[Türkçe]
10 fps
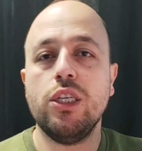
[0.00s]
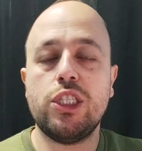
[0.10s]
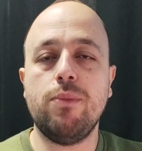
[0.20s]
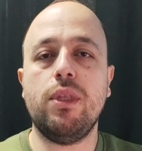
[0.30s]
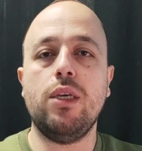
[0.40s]

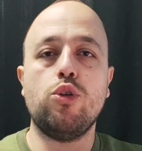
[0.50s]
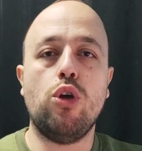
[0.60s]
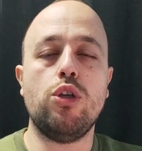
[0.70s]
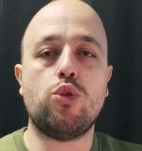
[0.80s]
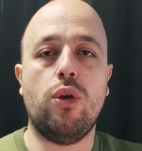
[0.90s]
Şimdi
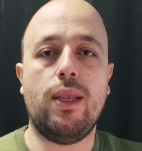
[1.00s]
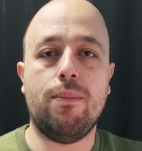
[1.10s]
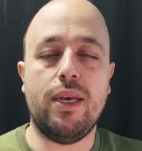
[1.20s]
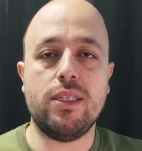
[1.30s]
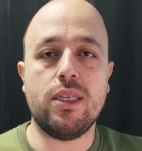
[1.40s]
şöyle
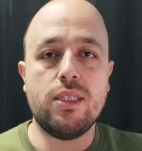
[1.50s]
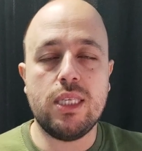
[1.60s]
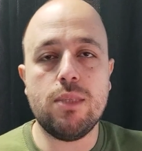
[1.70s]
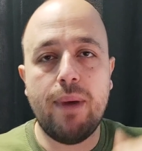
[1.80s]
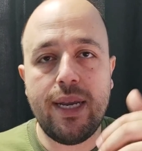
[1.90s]
söyleyeyim ben size.
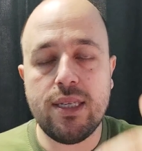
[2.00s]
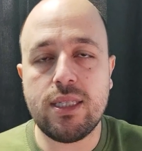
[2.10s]
Siz Binance